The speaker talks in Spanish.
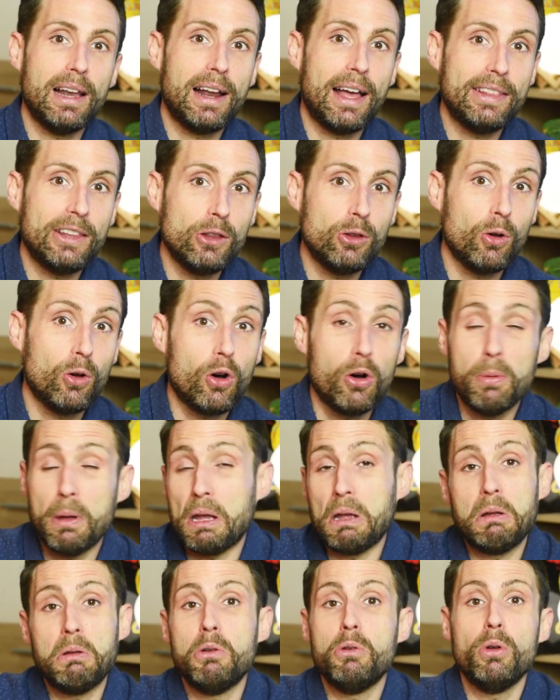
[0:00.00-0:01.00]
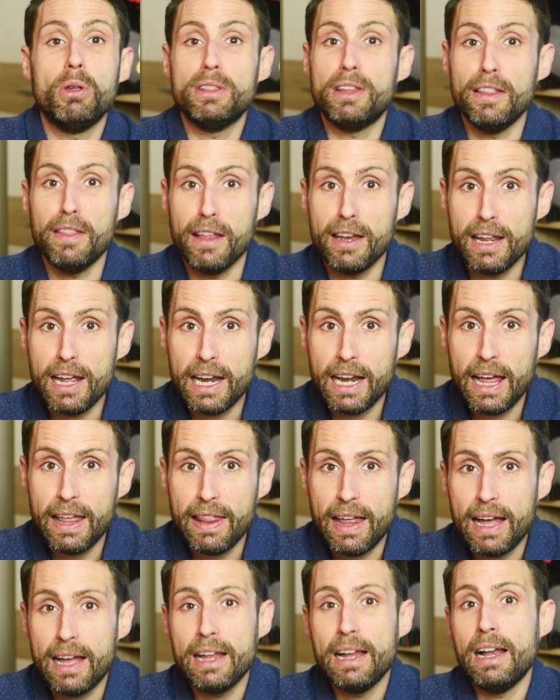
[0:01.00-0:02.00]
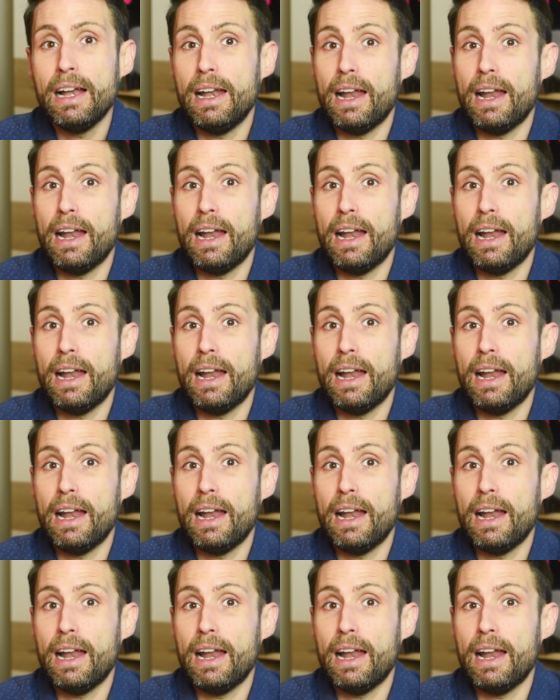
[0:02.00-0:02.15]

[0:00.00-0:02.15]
el gatito joven no entendería nada,